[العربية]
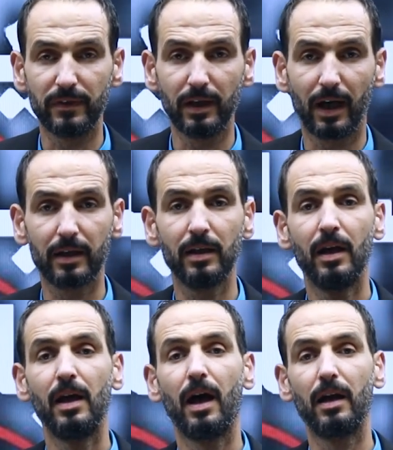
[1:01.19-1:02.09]
فيه عن
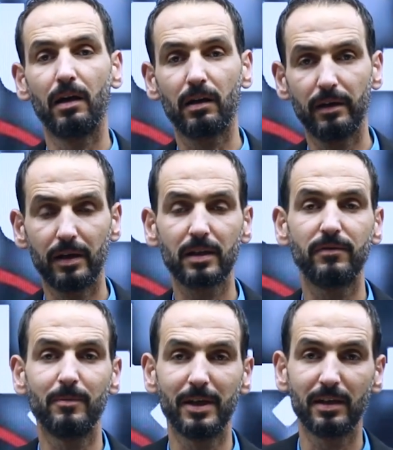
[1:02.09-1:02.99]
الأخلاق
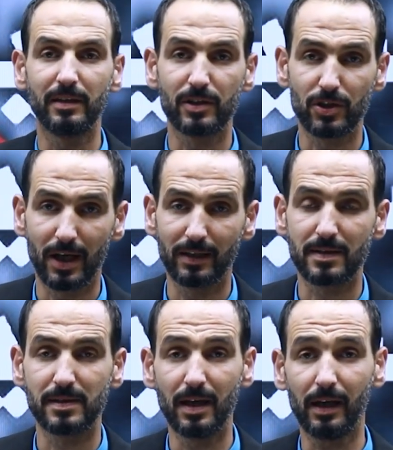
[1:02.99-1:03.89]
في مهنة الإرشاد
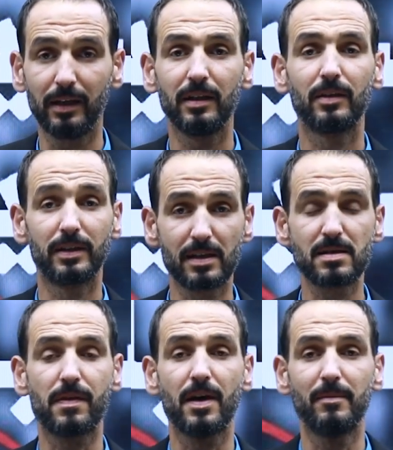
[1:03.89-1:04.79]
السياحي
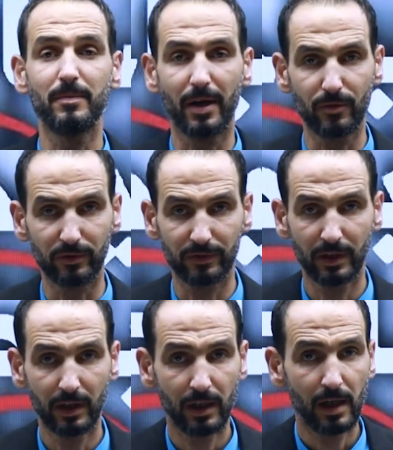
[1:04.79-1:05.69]
الدرس الثامن محذوف
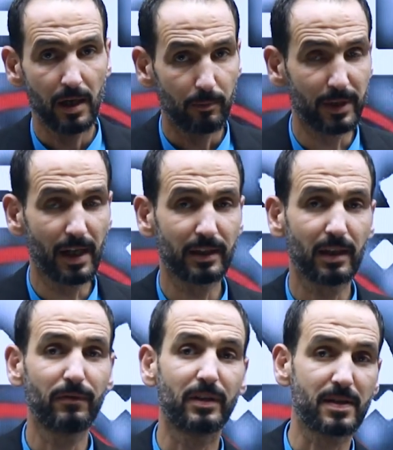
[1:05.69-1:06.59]
بداية
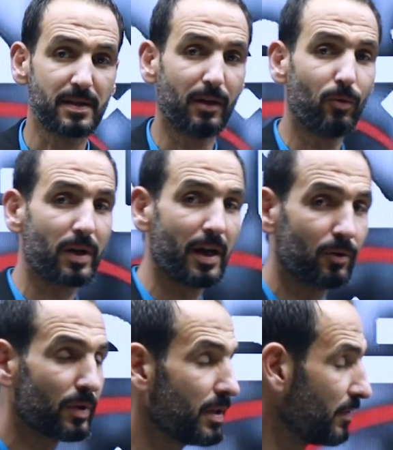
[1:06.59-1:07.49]
في الدرس الأول راح
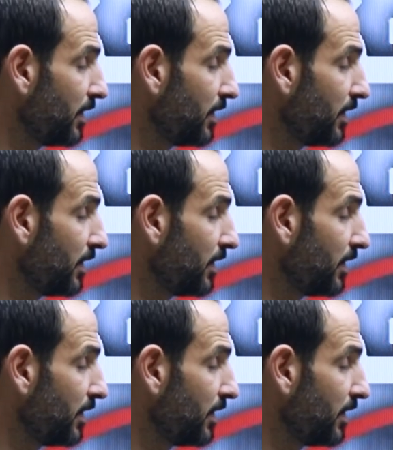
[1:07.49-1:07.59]
نوضح